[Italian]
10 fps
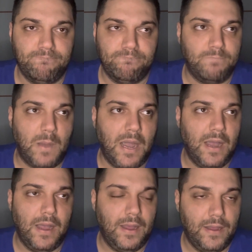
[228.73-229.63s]

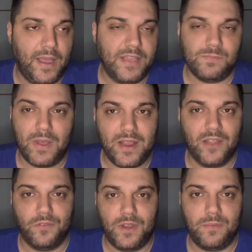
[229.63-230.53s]
Ma hai
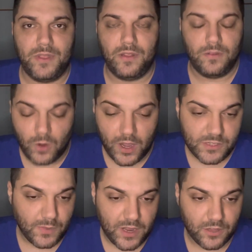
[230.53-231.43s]
sbagliato veramente, qua hai
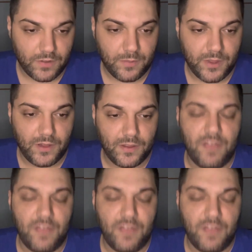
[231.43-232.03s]
sbagliato veramente.